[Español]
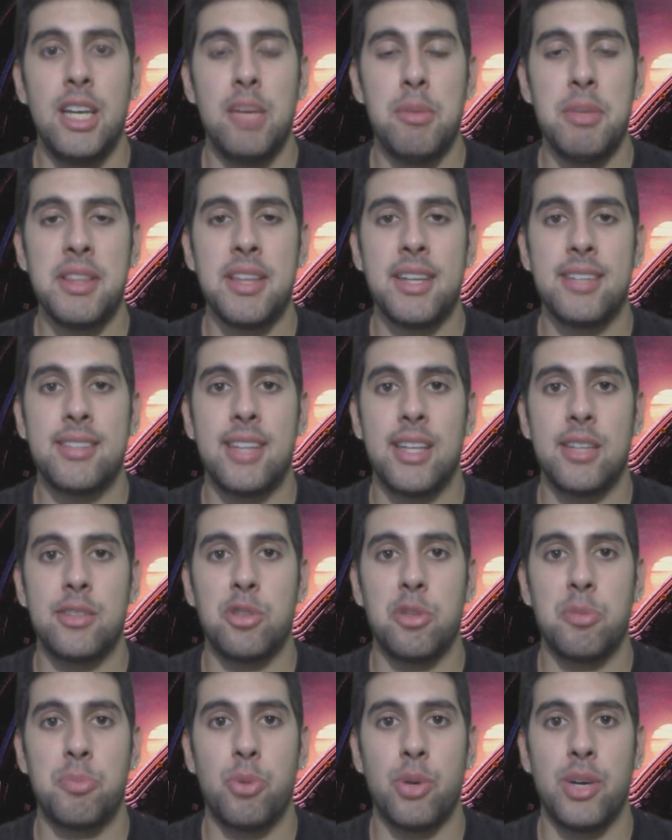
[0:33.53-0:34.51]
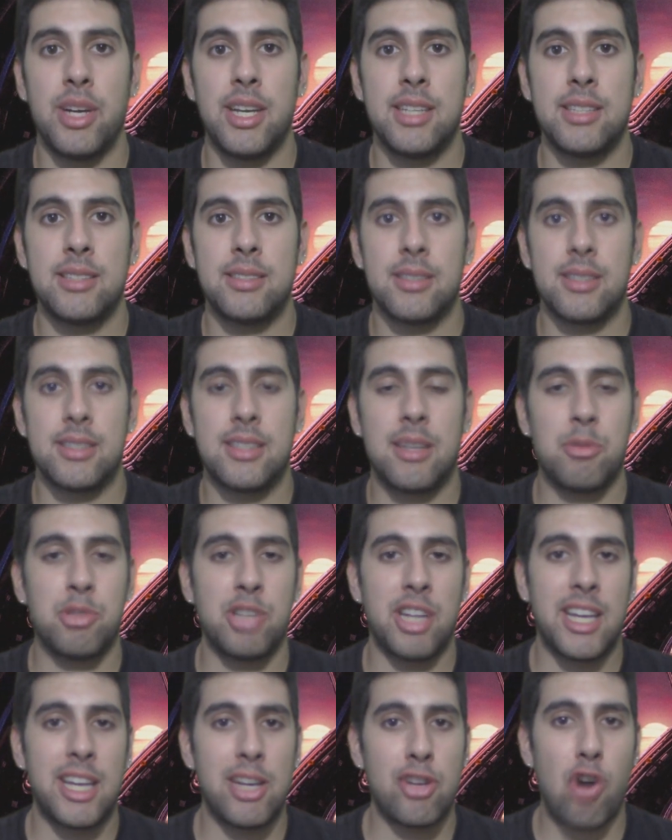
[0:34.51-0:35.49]
y mientras tanto pues
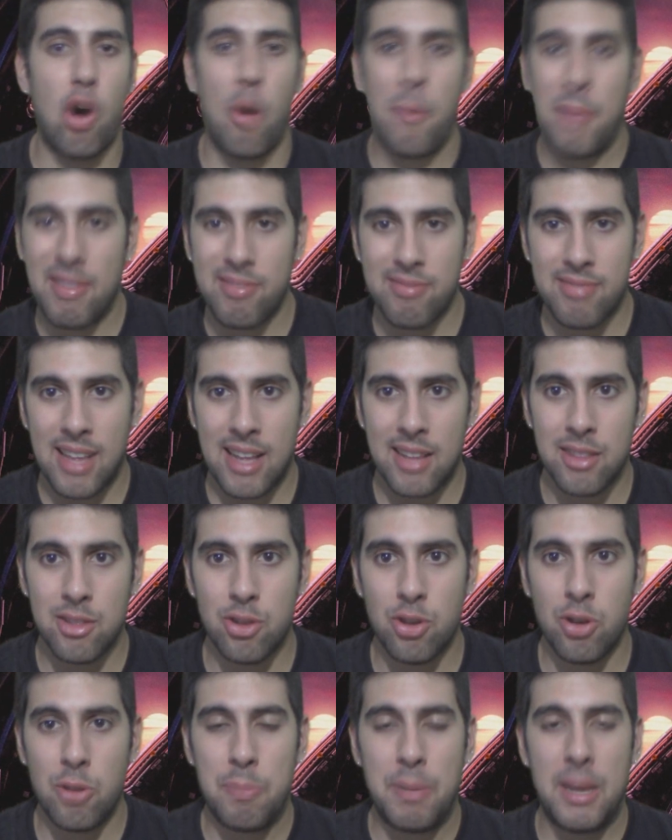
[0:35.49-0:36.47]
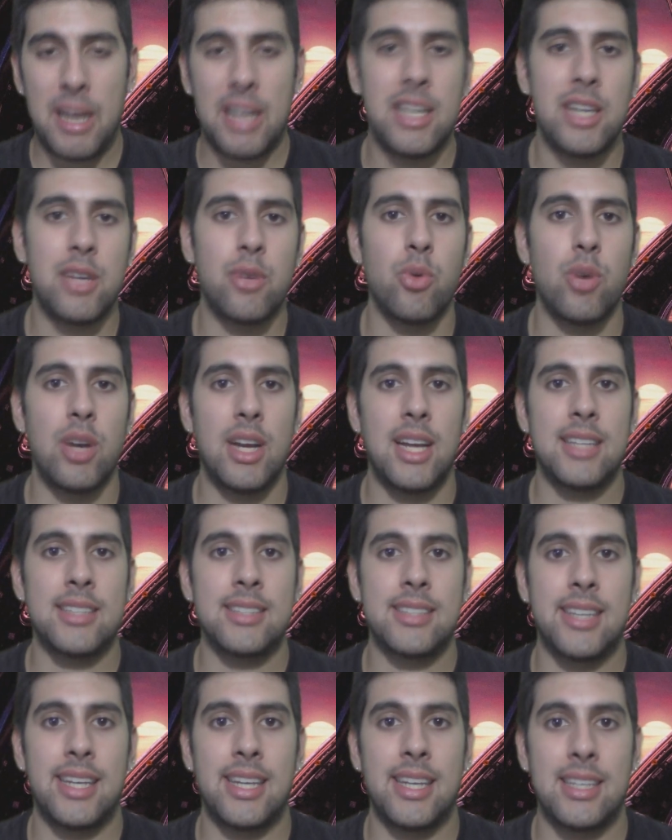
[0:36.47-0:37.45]
estamos aquí comentando
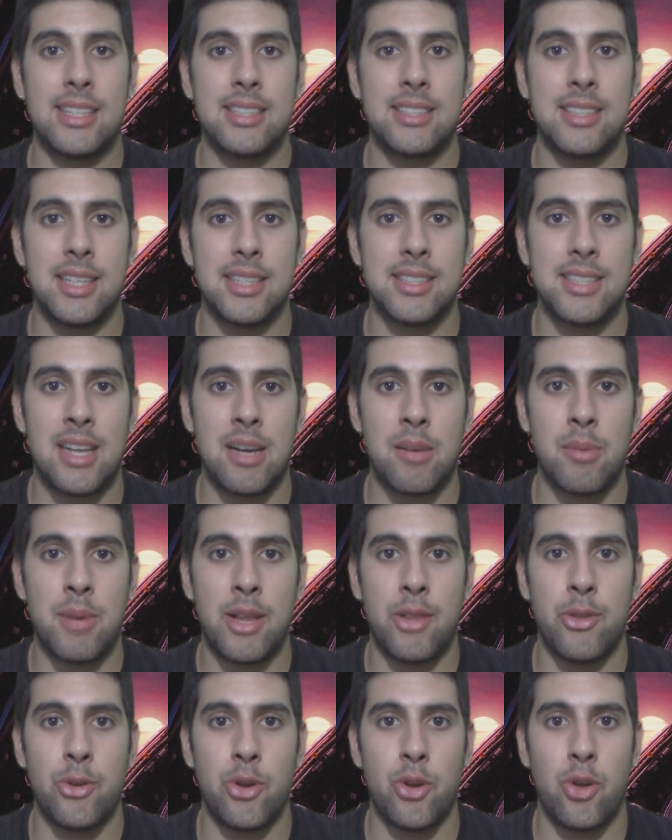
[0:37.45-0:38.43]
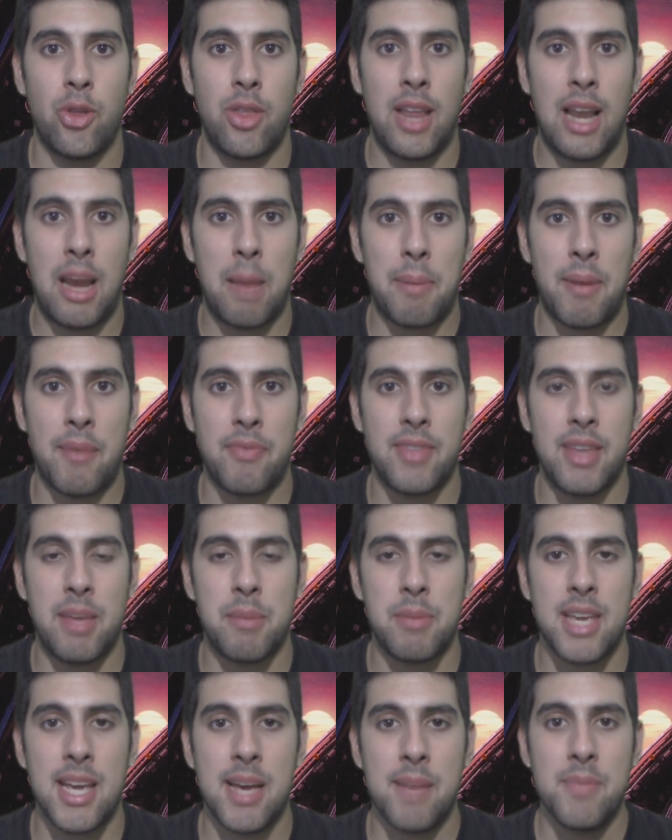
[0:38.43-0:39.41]
películas que se han salvado de la
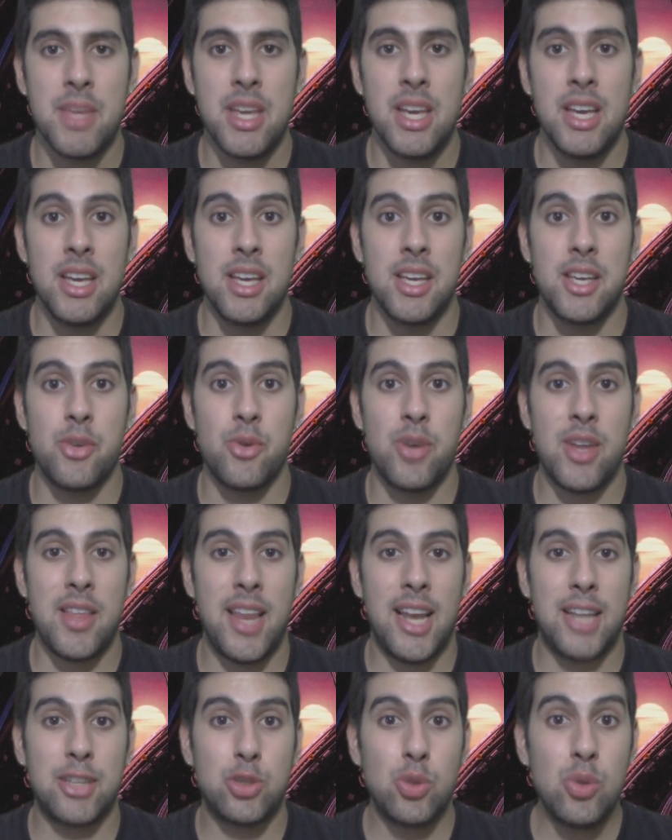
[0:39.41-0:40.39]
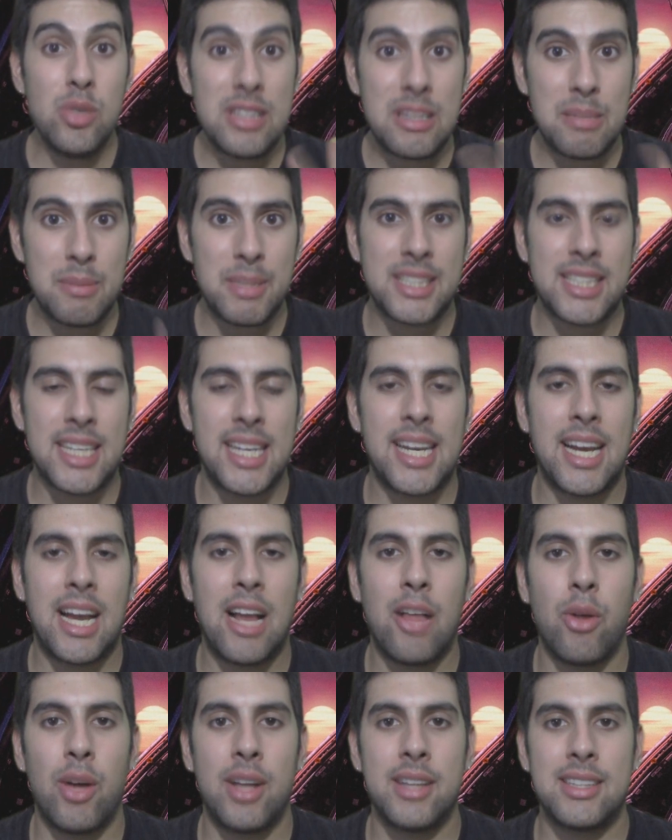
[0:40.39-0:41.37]
pandemia y una de las últimas que ha
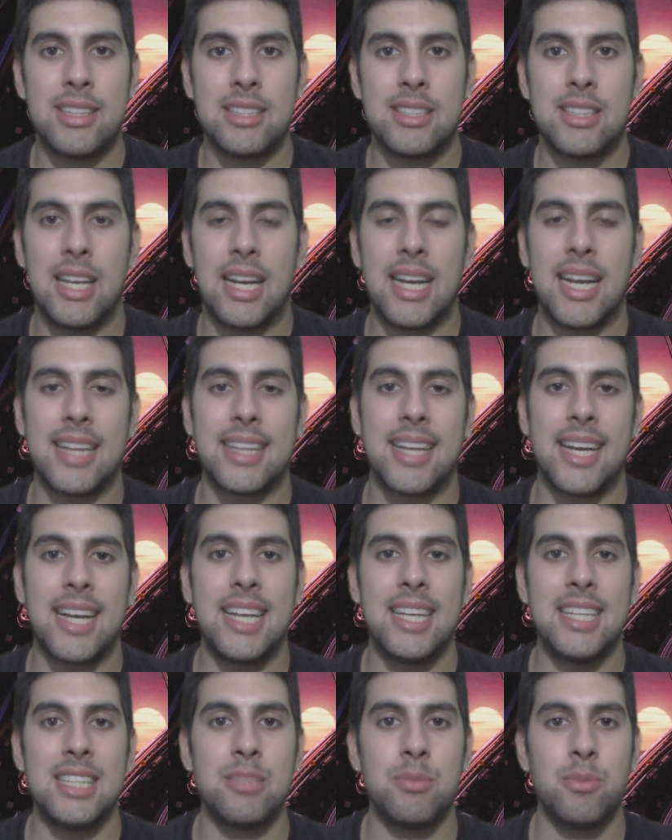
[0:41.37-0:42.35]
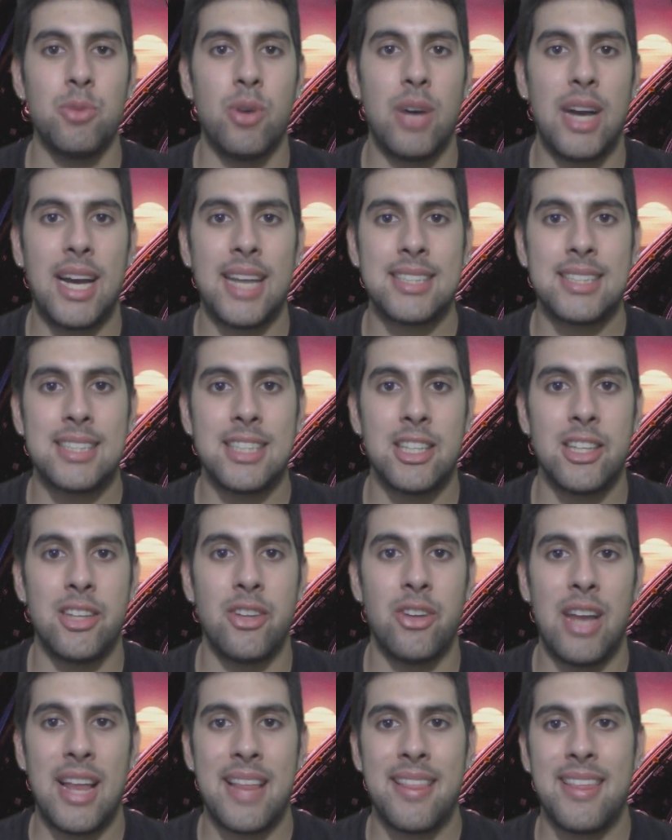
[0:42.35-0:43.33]
llegado antes del cataclismo ha
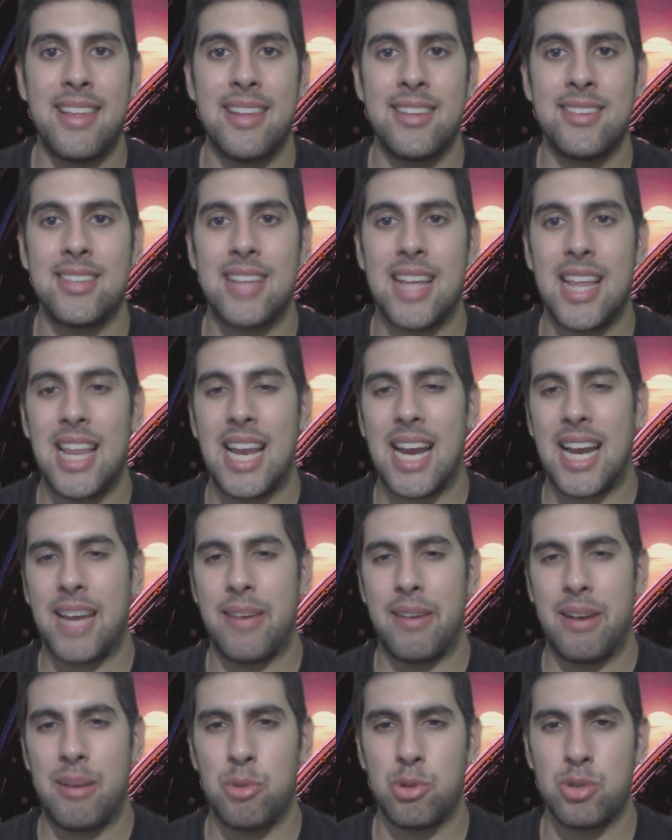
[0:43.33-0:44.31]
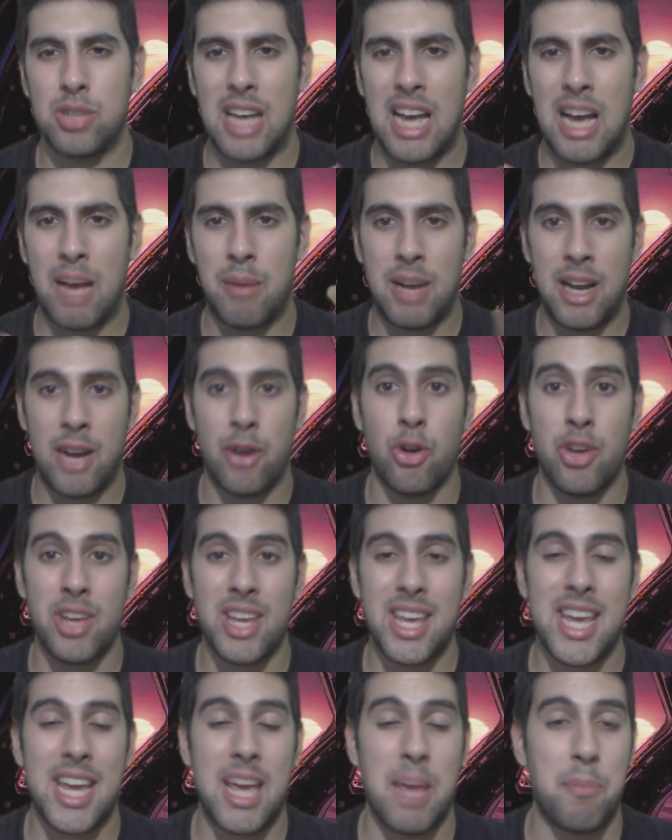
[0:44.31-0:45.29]
sido la cinta de la que vamos a hablar
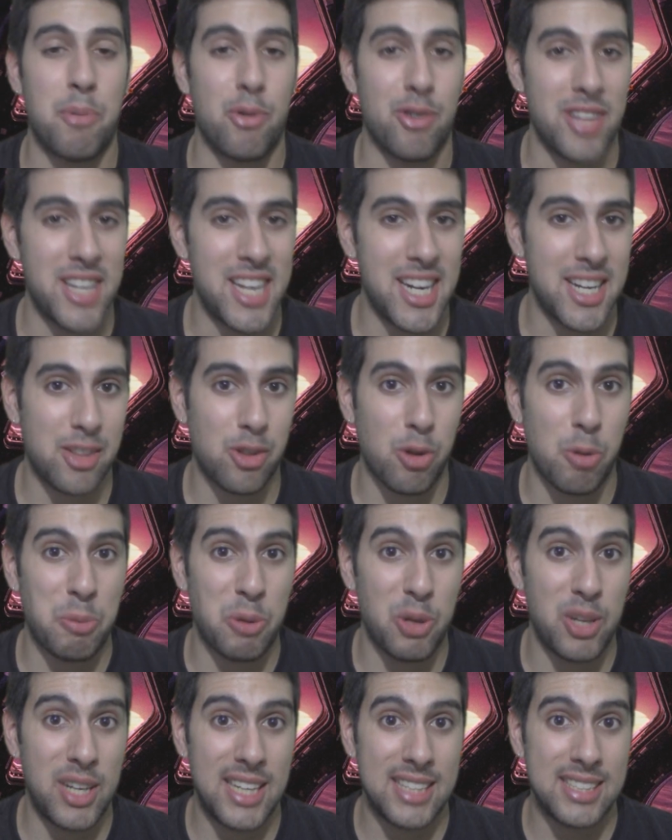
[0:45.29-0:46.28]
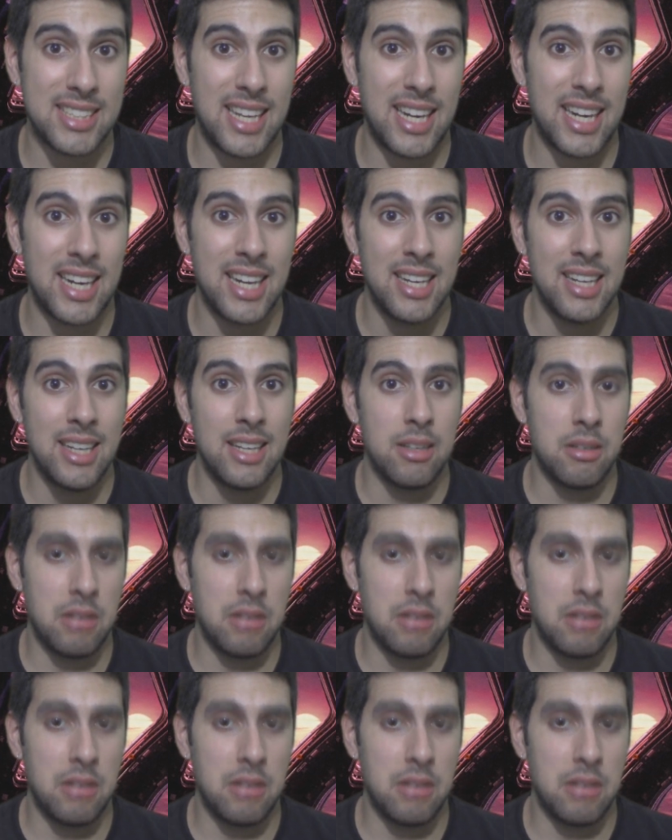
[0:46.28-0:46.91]
hoy y que por cierto podría ser,